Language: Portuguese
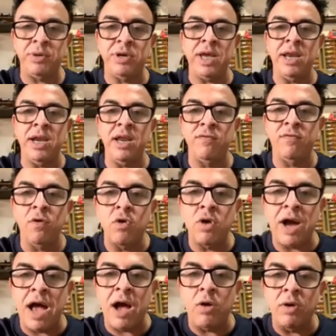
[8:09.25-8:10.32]
porque ele levou o
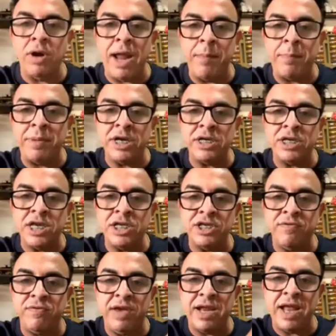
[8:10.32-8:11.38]
carro lá para a
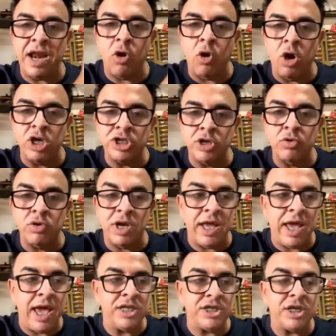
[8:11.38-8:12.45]
gente ver na loja do
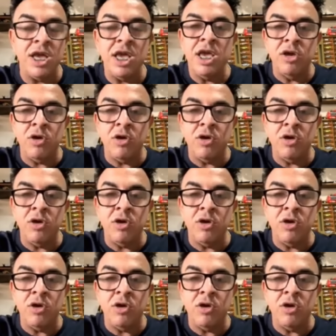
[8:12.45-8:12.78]
cliente,